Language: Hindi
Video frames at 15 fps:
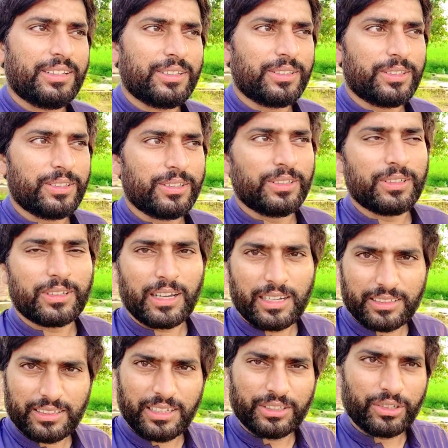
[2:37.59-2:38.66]
तो
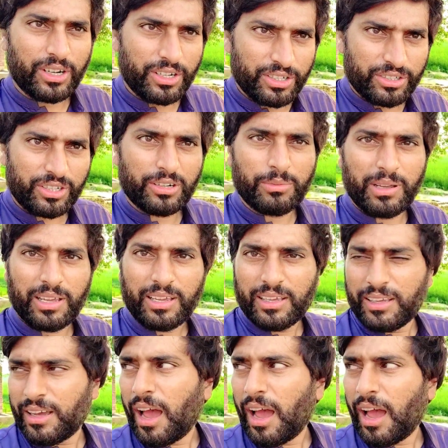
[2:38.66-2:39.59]
कल से ना थोड़ा डिस्टर्ब है